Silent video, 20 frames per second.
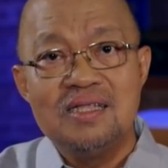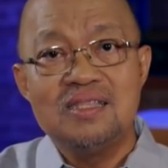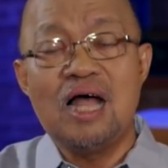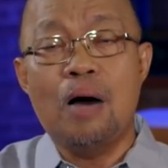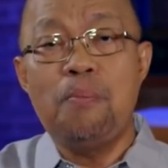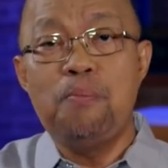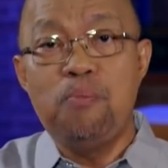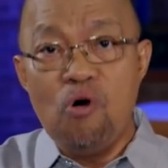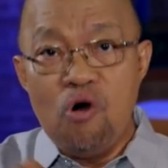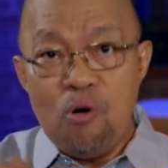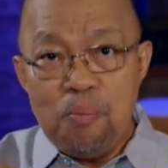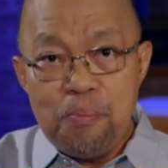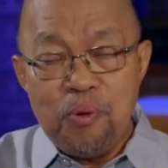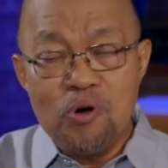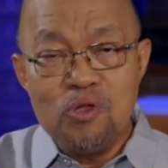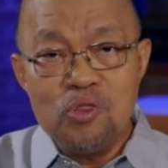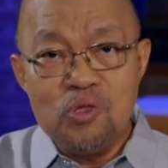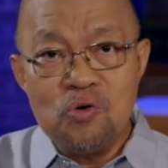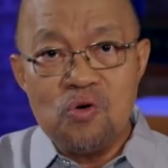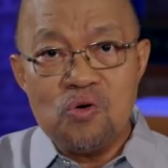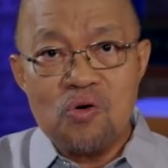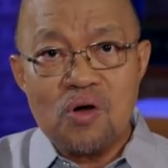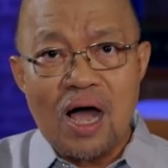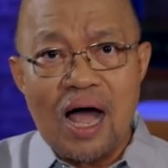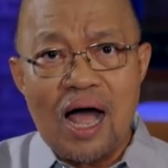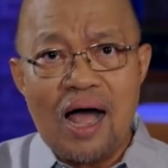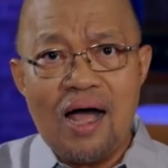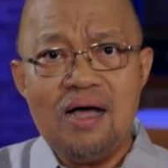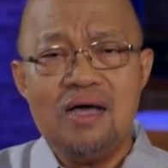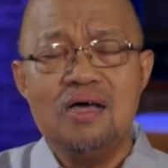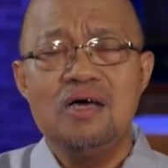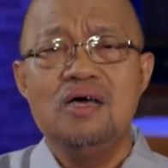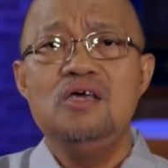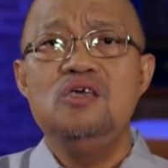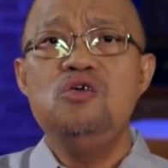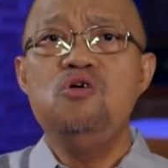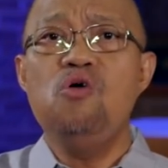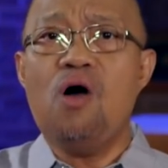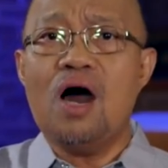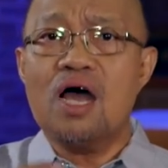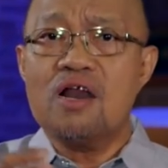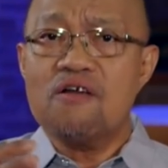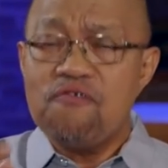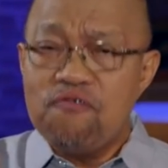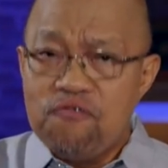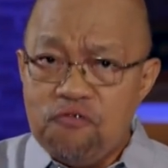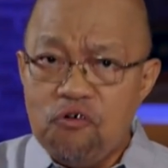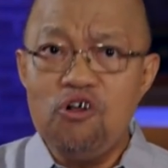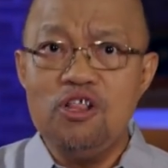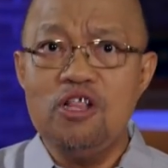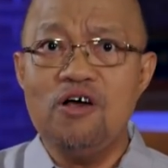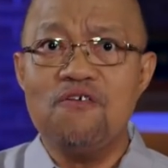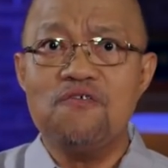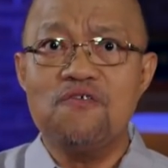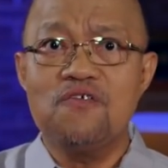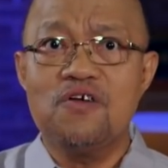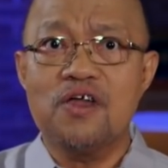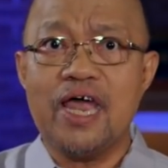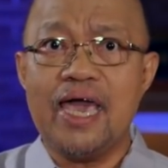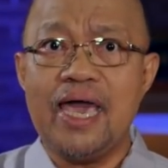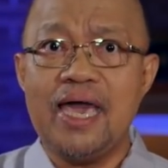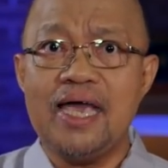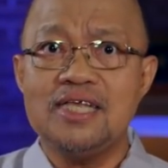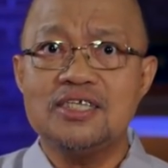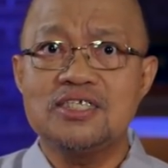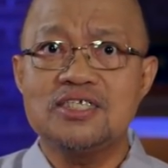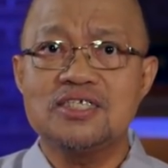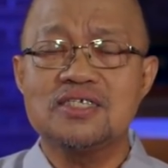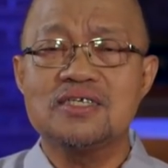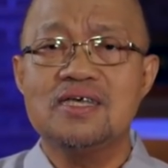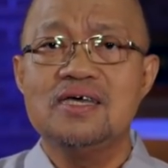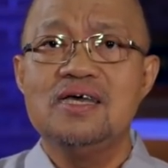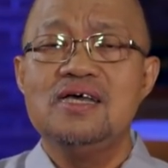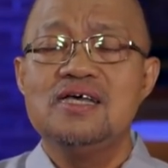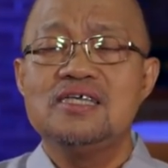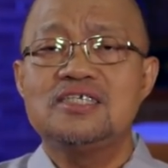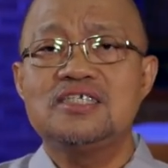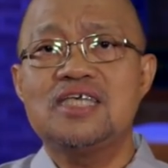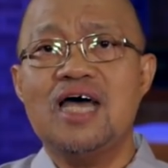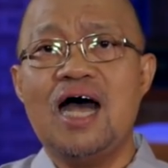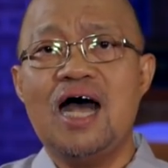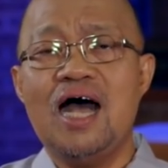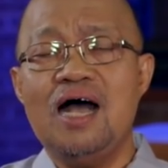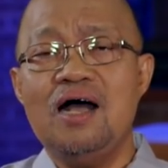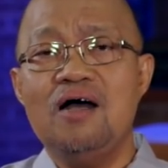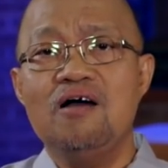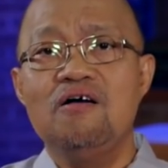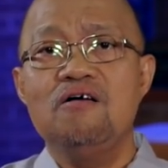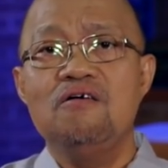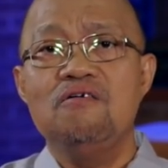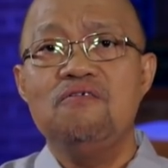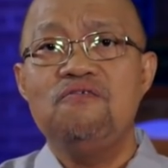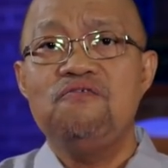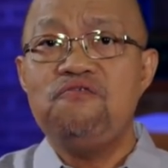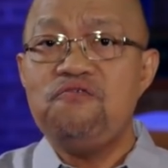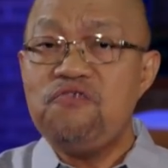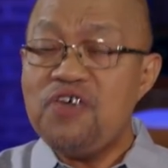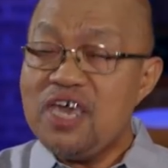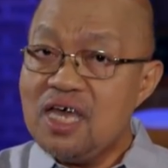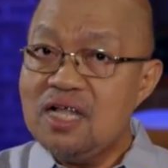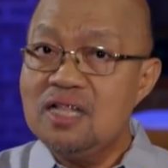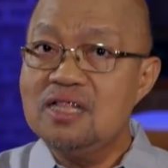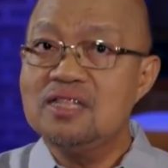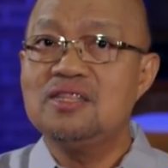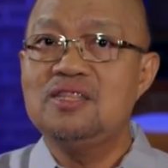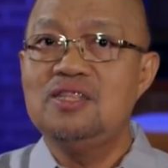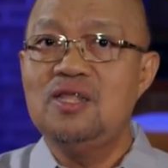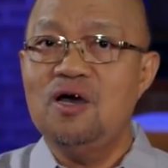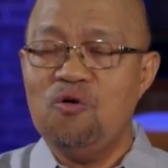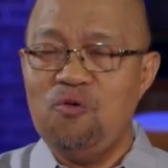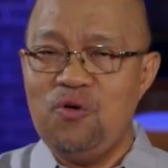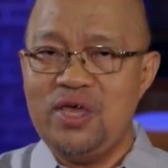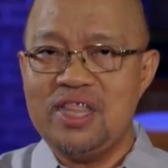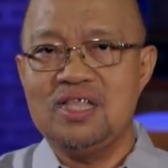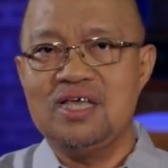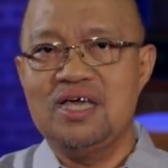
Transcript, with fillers: napupuno ka, you are full of grace sa filled with